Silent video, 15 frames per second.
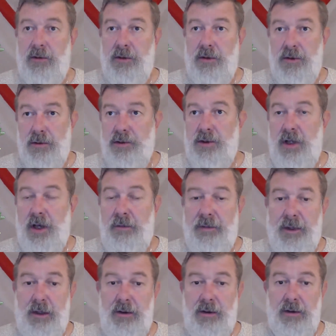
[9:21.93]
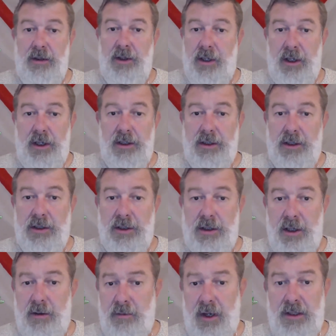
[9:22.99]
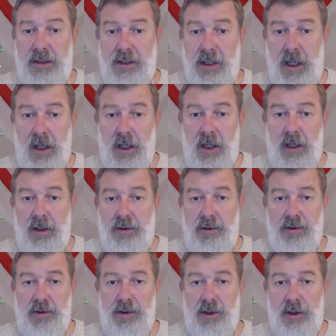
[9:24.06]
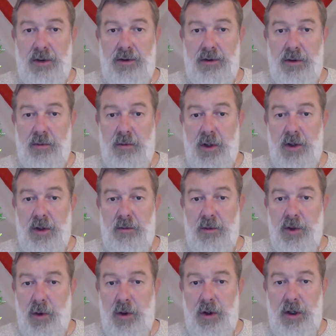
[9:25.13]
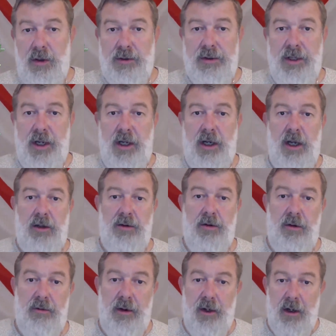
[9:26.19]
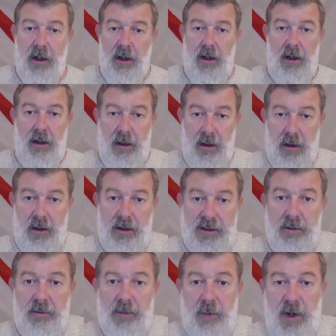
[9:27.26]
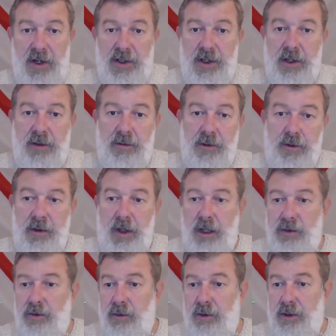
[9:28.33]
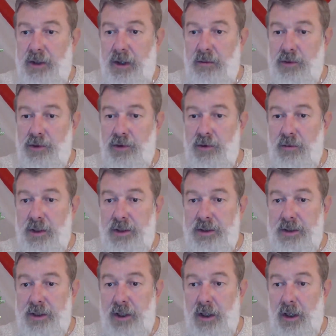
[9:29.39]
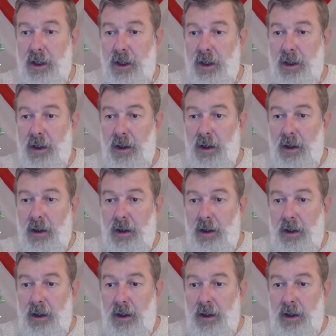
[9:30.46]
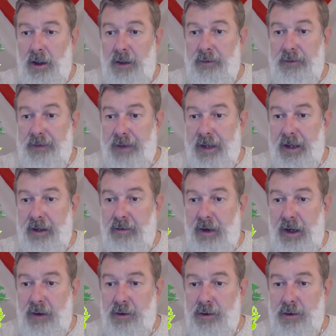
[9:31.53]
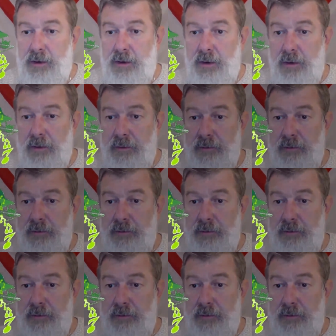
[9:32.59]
То есть нужна определенная критическая масса, нужно, чтобы было много людей, готовых а, к самопожертвованию, готовых к тому, чтобы идти на революцию.